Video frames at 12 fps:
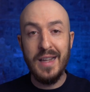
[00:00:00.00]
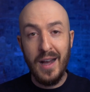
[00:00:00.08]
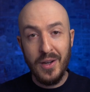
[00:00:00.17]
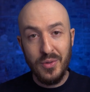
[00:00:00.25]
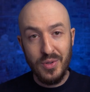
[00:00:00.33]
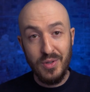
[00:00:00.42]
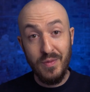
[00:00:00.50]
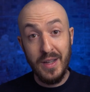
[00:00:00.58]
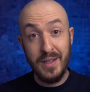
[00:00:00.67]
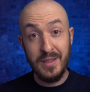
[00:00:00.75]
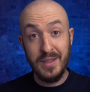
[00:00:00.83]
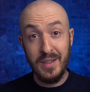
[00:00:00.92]
dadurch
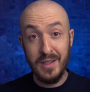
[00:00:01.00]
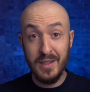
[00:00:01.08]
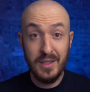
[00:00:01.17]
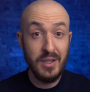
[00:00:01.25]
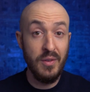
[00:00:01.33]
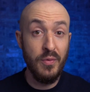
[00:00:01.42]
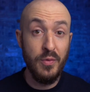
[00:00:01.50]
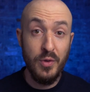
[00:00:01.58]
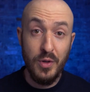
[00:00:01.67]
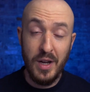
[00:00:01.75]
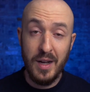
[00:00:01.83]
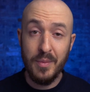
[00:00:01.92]
werden Sie das
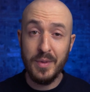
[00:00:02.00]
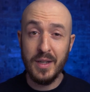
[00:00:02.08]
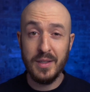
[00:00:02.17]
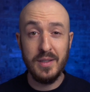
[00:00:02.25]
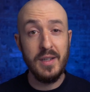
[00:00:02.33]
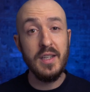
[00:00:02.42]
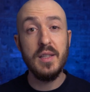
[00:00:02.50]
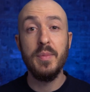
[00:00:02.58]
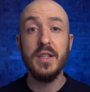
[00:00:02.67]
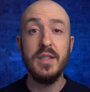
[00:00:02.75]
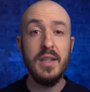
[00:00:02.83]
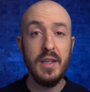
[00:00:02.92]
Gefühl haben, dass nichts
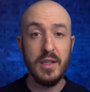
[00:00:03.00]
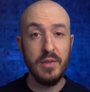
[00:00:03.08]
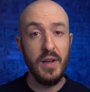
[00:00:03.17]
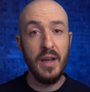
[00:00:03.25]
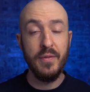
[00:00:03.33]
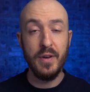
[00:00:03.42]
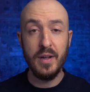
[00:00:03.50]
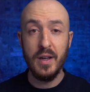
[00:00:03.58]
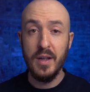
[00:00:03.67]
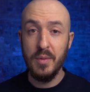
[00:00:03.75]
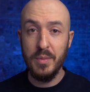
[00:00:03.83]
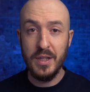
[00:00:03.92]
passiert, dass wir einfach
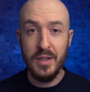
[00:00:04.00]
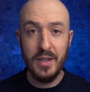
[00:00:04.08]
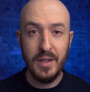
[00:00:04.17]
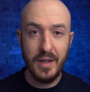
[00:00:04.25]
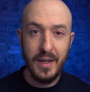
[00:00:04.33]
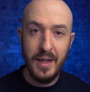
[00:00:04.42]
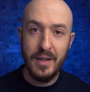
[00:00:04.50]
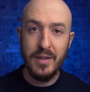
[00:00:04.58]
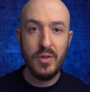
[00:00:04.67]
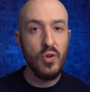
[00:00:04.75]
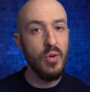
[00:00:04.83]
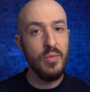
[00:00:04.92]
mit ihnen
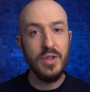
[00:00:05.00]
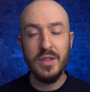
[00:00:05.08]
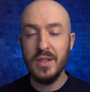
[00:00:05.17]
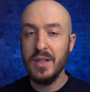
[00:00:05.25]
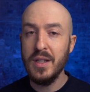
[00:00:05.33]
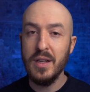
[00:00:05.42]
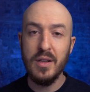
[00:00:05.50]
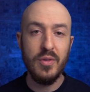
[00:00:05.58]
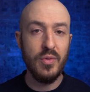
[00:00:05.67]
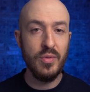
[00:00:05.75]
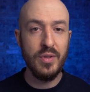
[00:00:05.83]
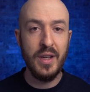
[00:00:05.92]
reden, kommunizieren
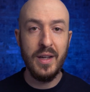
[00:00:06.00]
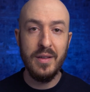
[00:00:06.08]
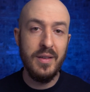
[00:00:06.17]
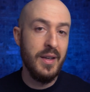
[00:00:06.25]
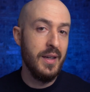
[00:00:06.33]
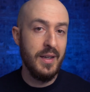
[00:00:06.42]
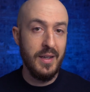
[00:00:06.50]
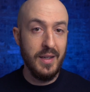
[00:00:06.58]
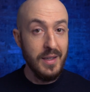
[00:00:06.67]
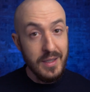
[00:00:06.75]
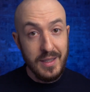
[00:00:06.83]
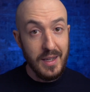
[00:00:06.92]
und dann
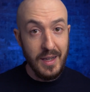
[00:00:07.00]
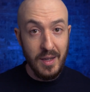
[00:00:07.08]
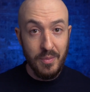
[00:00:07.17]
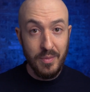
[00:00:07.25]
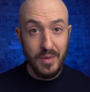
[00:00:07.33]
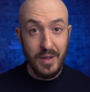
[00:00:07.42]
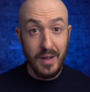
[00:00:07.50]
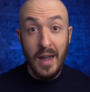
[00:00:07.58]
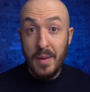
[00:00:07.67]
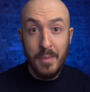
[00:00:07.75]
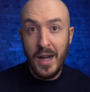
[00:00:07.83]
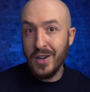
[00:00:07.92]
ist eben
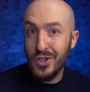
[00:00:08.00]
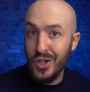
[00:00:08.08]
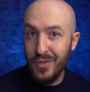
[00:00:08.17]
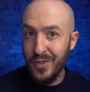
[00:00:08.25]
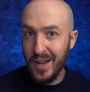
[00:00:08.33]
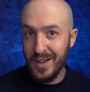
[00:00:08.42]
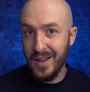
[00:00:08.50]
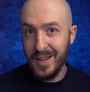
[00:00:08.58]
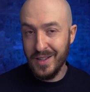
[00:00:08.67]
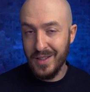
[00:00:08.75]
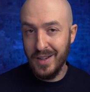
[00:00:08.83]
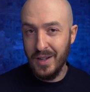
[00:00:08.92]
ein magischer Effekt
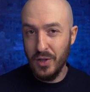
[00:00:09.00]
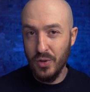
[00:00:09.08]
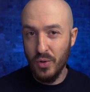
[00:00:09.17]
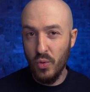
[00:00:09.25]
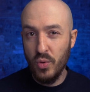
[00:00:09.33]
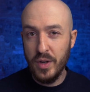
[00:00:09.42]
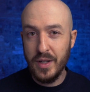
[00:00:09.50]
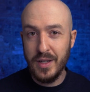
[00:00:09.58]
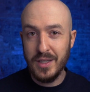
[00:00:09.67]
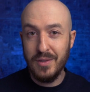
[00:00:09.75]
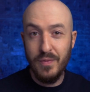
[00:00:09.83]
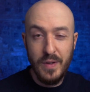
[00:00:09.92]
eingetreten, ohne
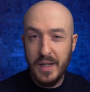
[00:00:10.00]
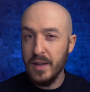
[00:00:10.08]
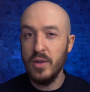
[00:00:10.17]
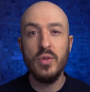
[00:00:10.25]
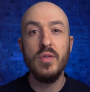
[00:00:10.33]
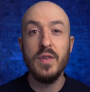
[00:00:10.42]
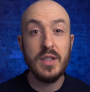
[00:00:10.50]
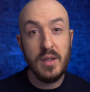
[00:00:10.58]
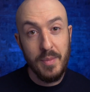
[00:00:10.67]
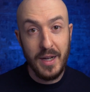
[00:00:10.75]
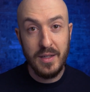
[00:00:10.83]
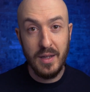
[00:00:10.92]
dass wir irgendwas
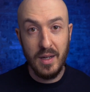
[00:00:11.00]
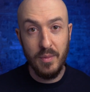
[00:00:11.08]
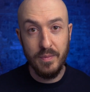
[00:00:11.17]
gemacht haben.